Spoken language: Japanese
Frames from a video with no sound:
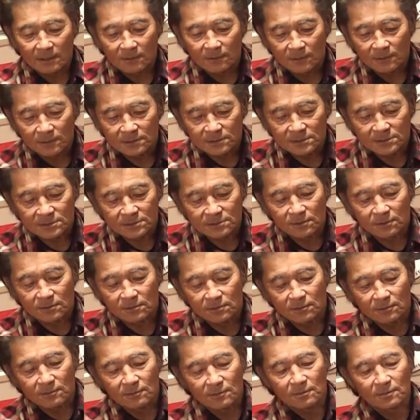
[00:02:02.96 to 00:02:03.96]
こう作ろ
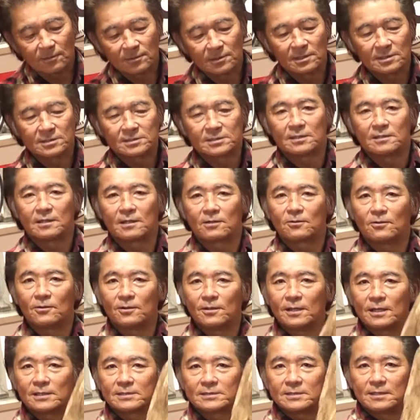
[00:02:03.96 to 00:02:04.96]
うと思うんですけどねこ
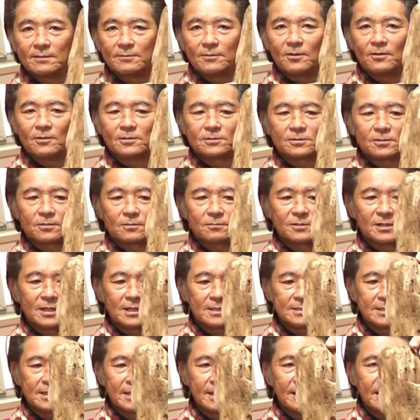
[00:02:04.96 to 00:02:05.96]
ういうやつでもちょっとぶ
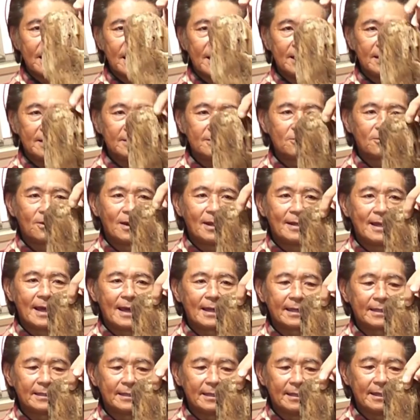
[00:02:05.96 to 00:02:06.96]
ら下げられる
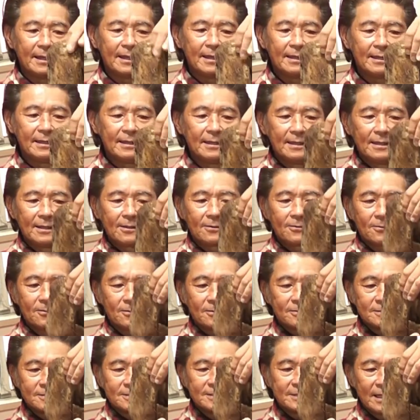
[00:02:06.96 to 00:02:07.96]
穴開けてね
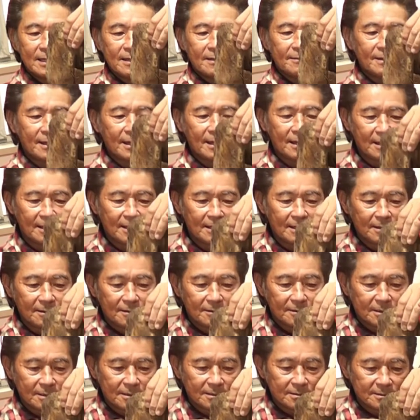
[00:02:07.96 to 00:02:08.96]
こうくっつければ、
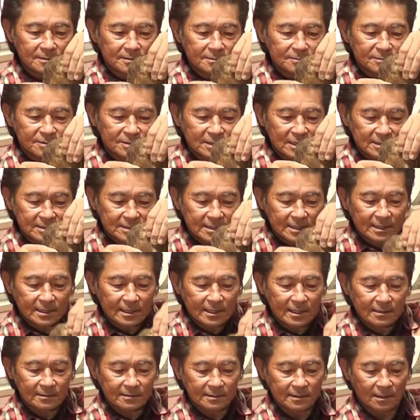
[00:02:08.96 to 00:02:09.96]
うん、ぶら下げ
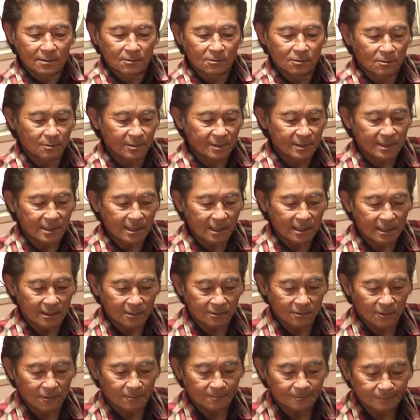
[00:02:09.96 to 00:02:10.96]
られるからこれもいいか
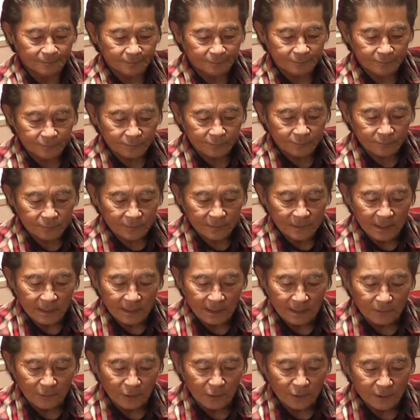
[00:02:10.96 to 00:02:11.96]
なとで
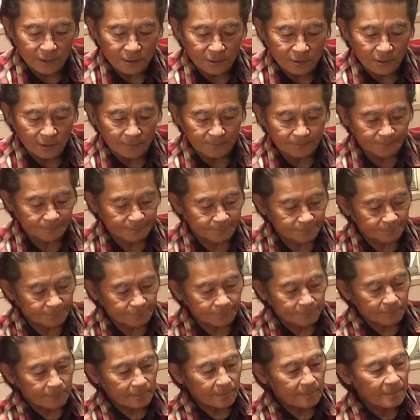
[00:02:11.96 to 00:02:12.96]
ねもう一個、
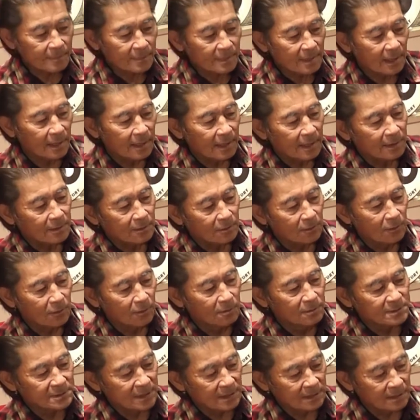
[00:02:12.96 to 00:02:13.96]
えーと、
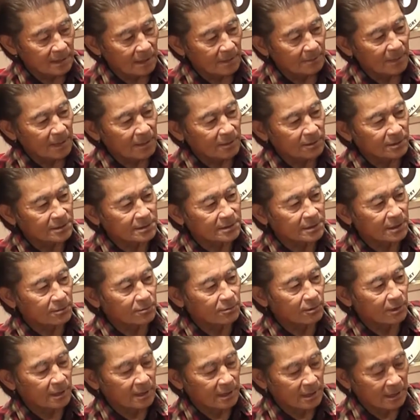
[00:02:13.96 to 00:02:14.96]
ホームセンター巡りして
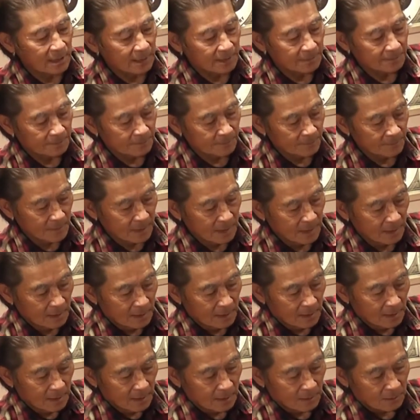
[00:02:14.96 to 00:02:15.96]
る時に
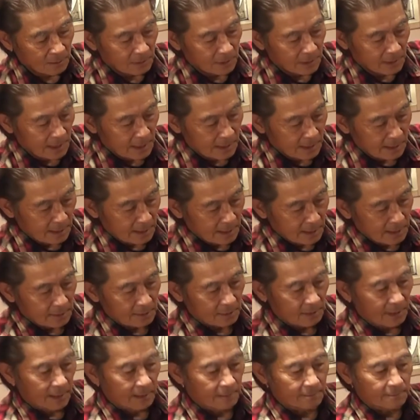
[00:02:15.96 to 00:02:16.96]
これね
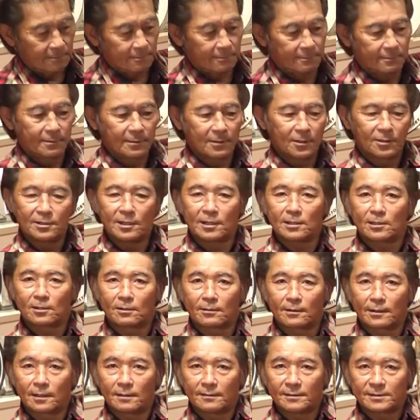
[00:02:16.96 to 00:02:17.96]
これなんだ
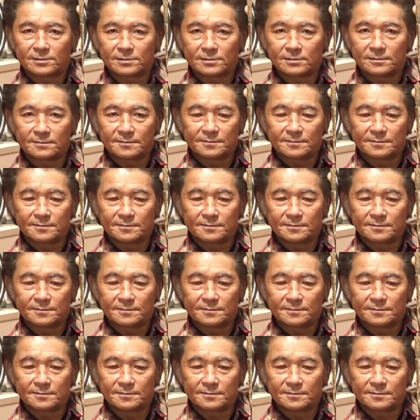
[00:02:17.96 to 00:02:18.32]
か分かります